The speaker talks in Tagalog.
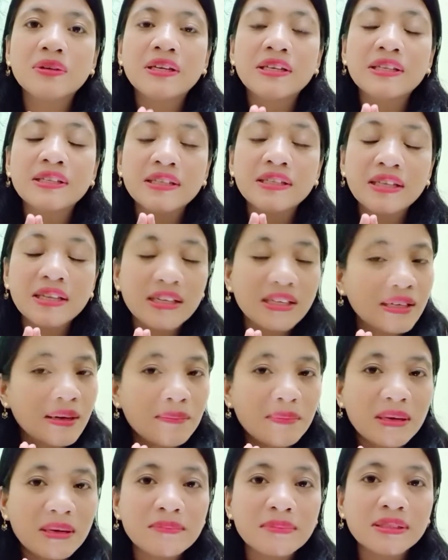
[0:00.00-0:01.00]
hindi
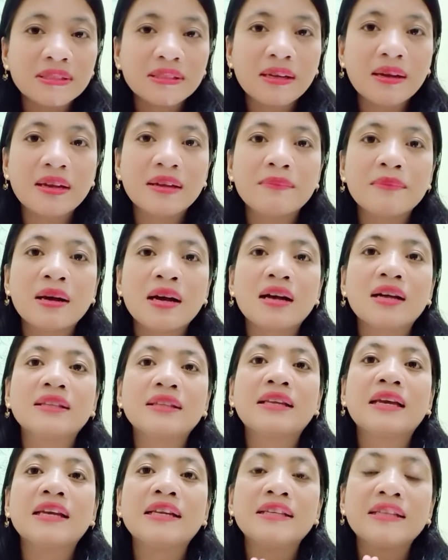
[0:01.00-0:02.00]
naman masama
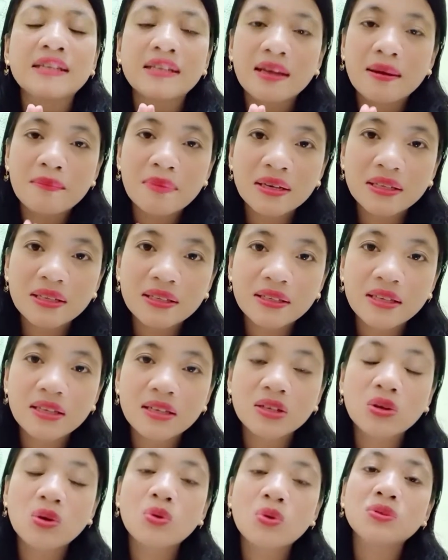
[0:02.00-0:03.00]
na hindi ka magiging
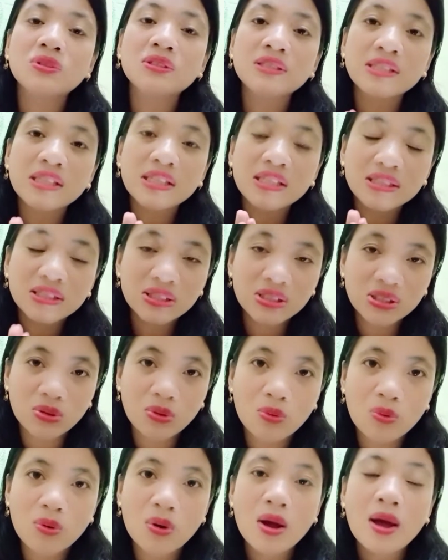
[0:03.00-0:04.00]

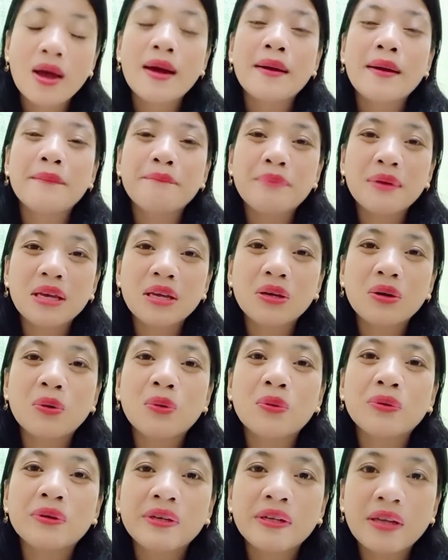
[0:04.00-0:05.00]
kontento.
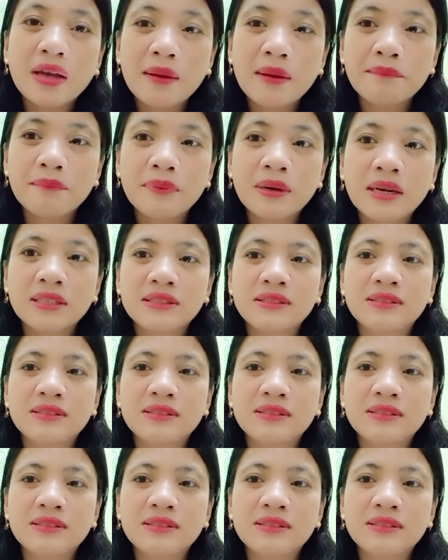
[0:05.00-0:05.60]
Pero dapat